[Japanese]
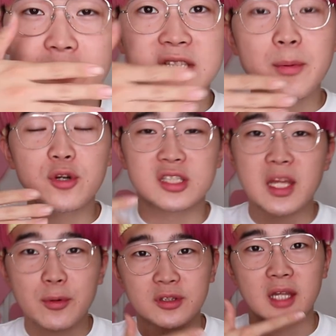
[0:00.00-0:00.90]
下僕、下
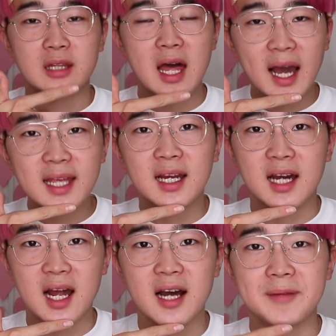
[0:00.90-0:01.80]
僕、長いか
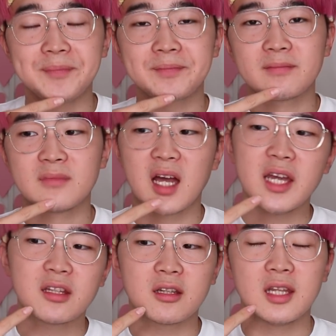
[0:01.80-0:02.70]
ら、長い
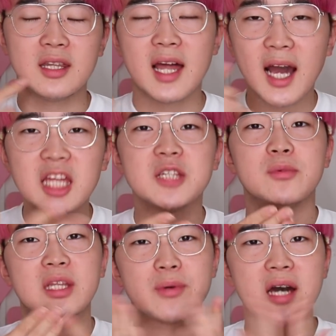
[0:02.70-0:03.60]
のか、長いんだ
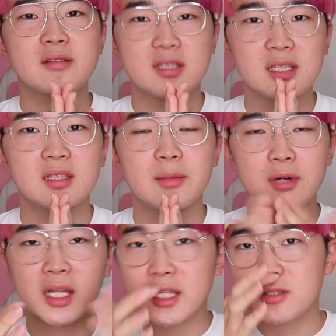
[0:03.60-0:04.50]
も多分あるし、多分
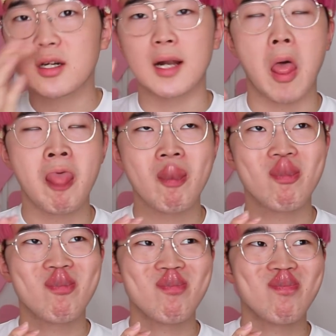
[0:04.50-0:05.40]
鼻につくから、
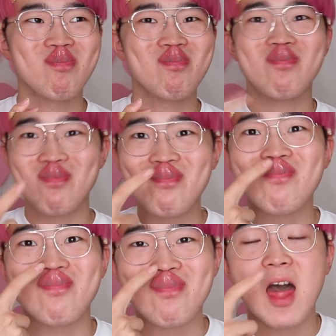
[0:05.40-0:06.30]
うんふんふ
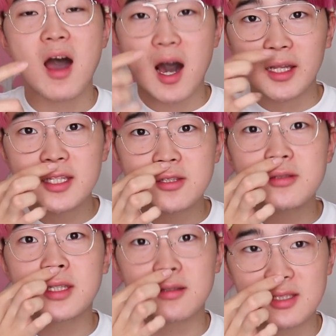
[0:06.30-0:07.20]
ん、鼻につい
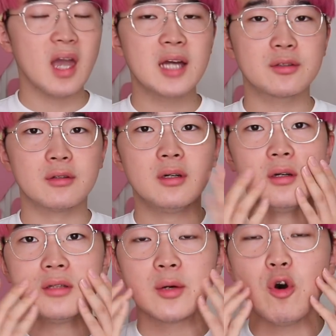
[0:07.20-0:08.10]
ちゃうし、あと、
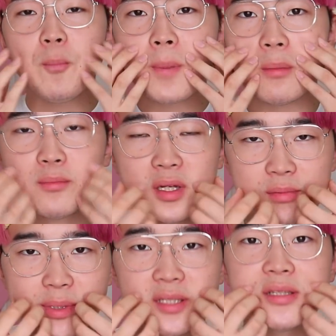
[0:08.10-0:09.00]
多分ほっぺも
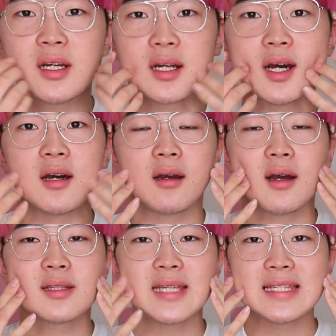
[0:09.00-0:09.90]
分厚いから、
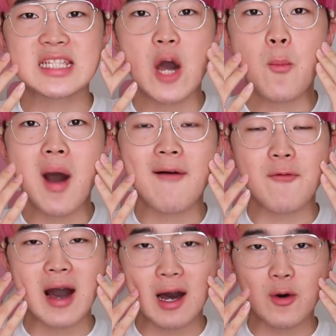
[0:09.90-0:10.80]
滑舌が、ま、
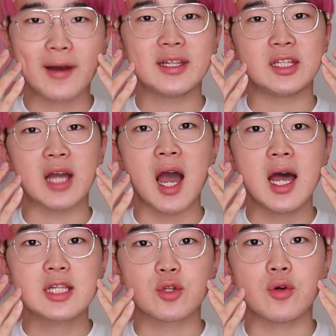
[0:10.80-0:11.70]
悪いっていうか、
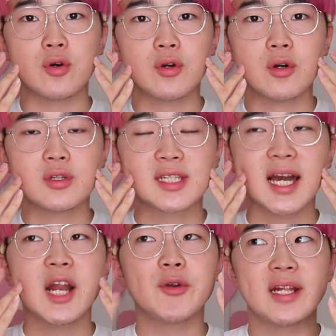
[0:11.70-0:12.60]
その、
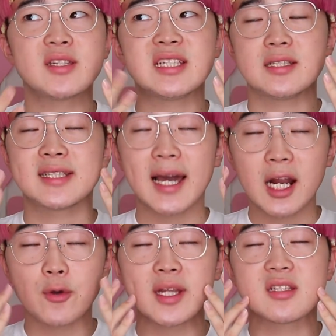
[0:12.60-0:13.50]
力を入れずに、
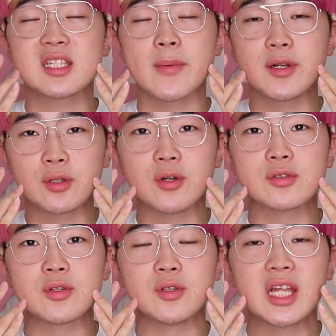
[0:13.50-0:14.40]
力を入れずに喋ると、
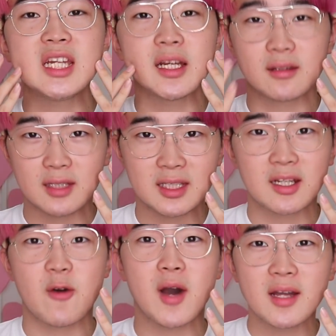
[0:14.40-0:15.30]
その何か言ってる
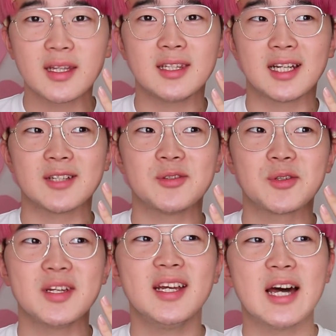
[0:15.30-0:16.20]
か分かんないっていうか、本当
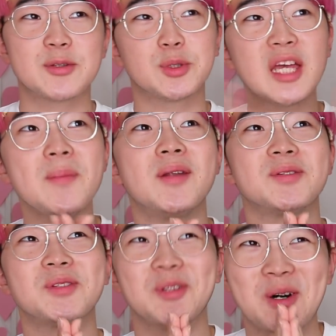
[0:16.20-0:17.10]
に、初対面の
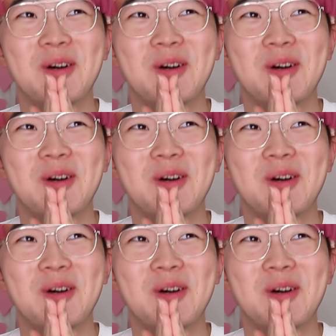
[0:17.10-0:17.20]
人と、